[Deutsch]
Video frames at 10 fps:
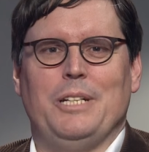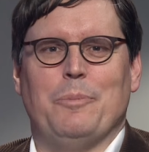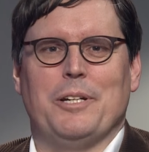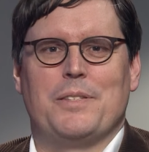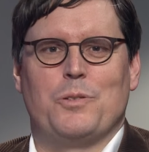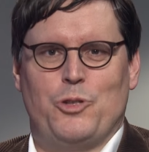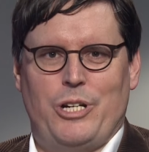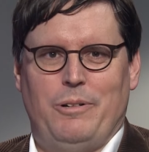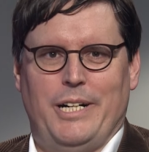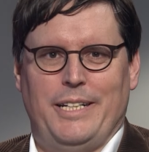liebe
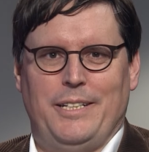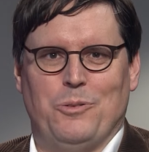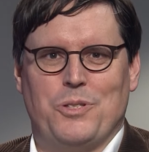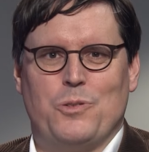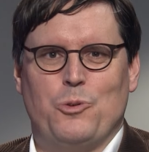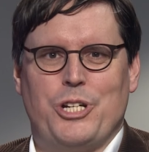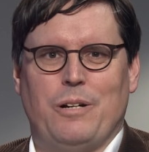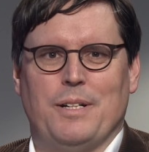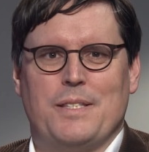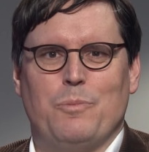Zuschauerinnen und
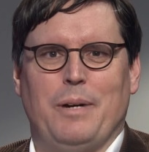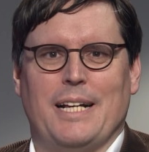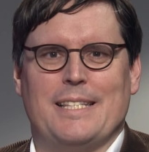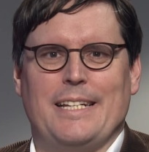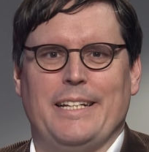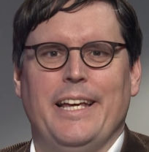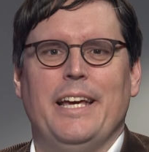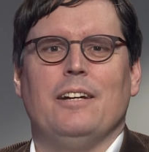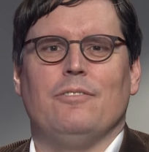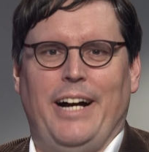Zuschauer zum Magazin
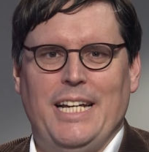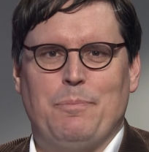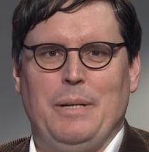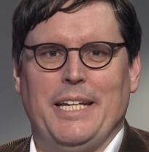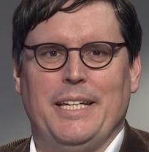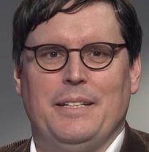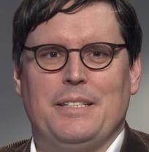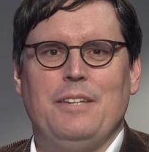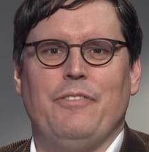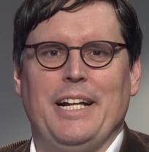Weitblick,
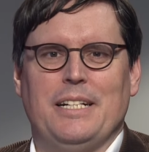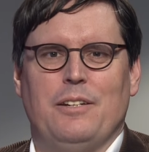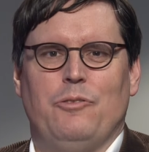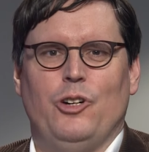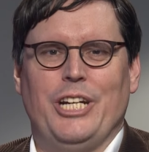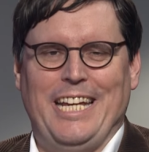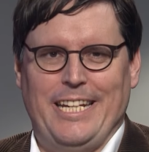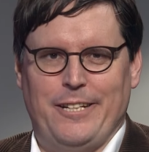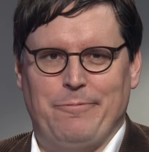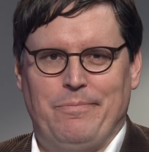die Welt von
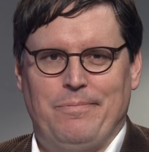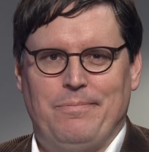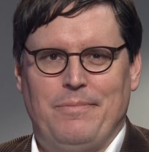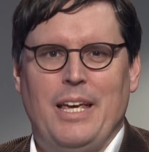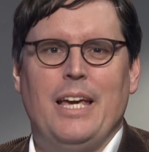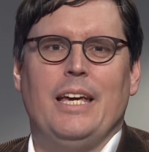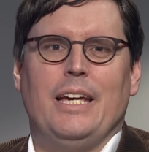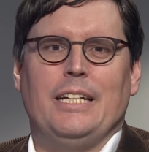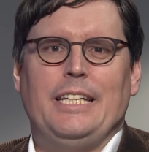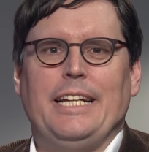innen.
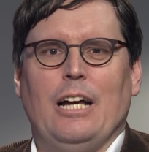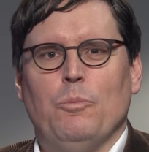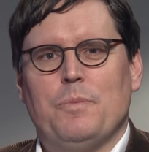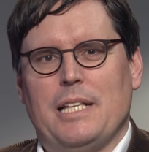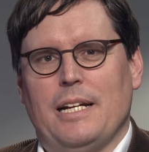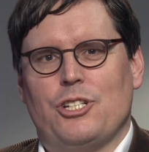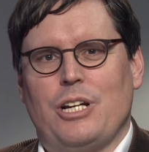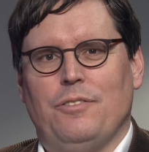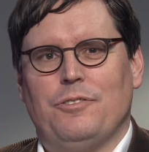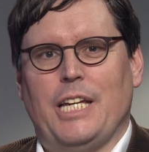Die
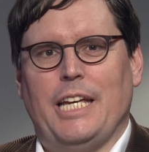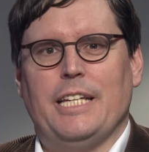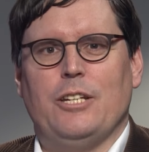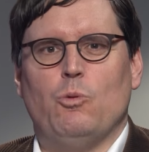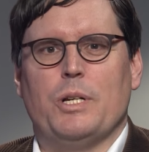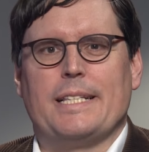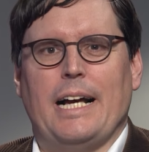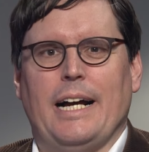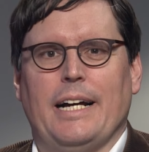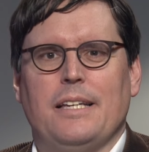Glaubenslandschaft in den
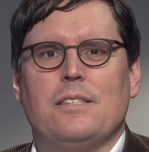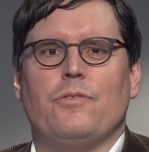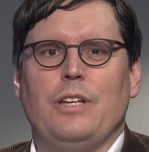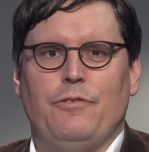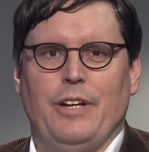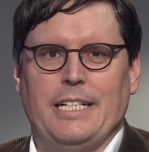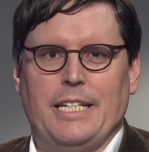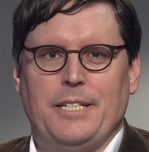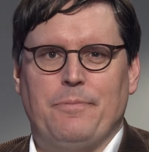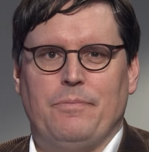USA ist
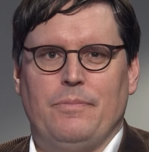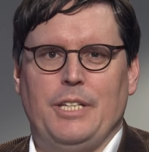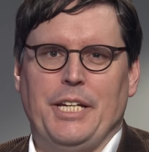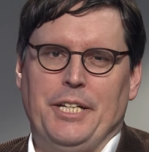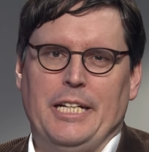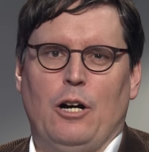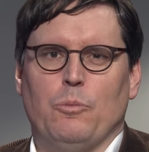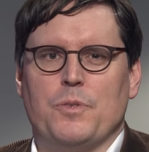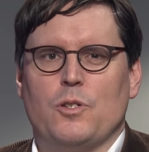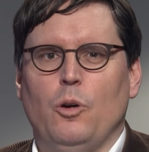vielfältig. Die
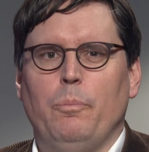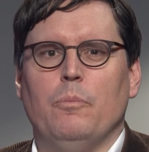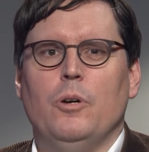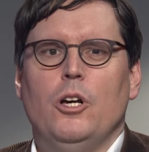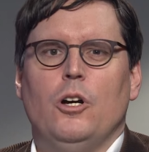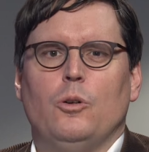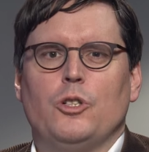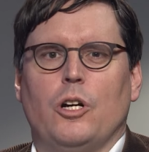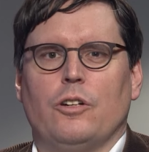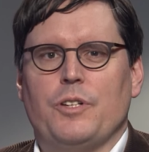Glaubensgruppen
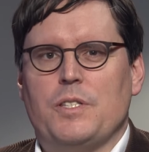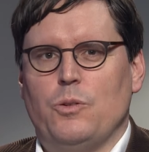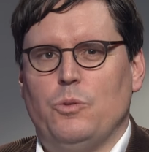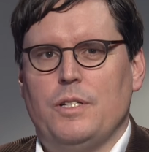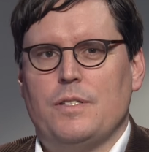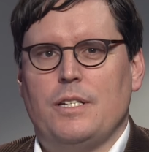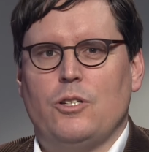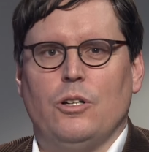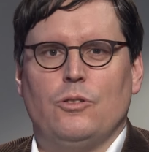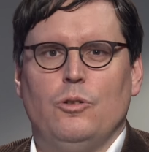und Konfessionen sind
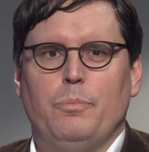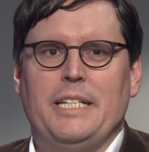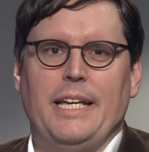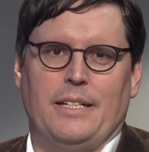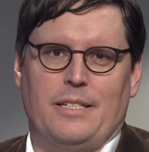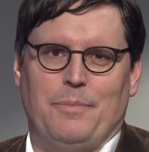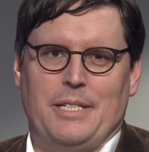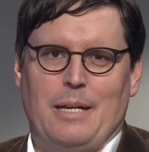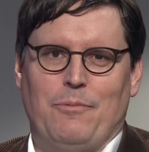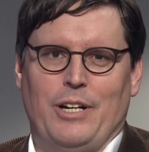dort nur bedingt
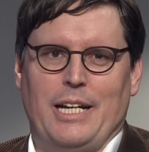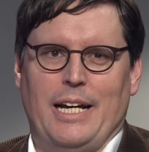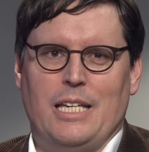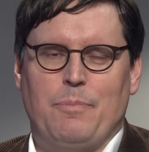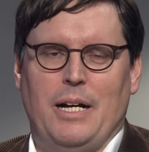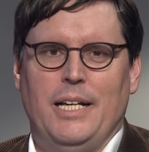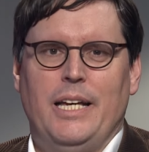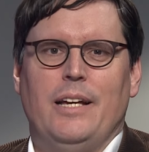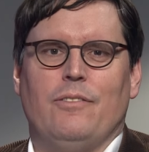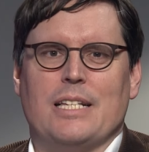mit dem vergleichbar,
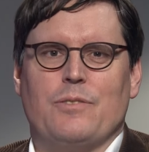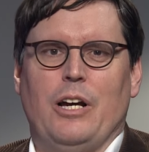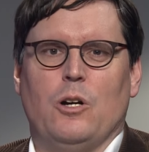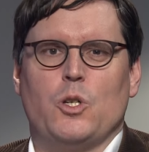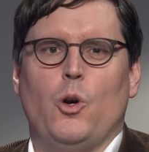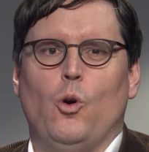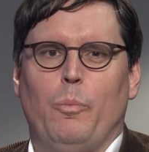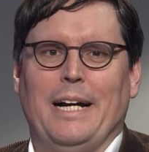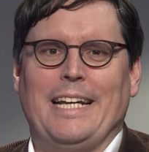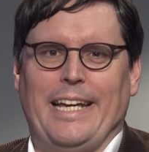was wir aus
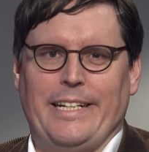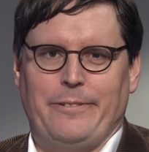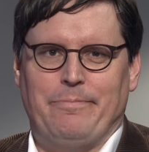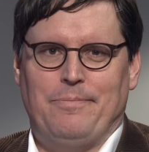Europa kennen.